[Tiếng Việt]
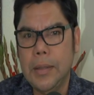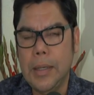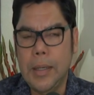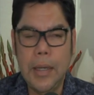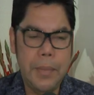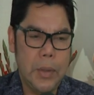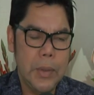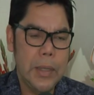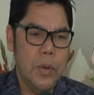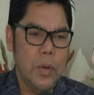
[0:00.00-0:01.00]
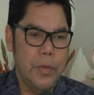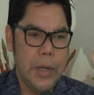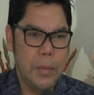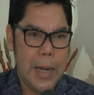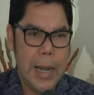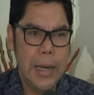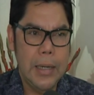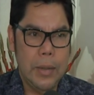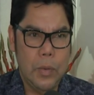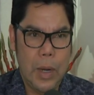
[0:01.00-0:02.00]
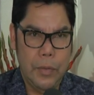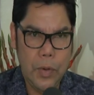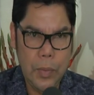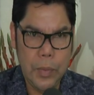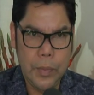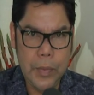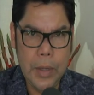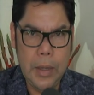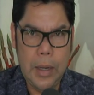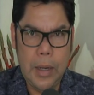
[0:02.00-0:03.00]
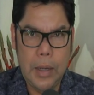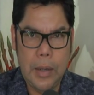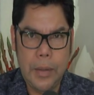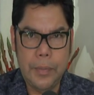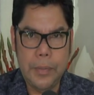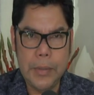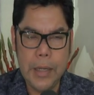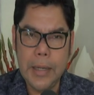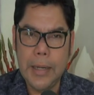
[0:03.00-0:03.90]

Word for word: thì khi mà tuấn châu cùng với ngọc đáng hoàng phúc à, những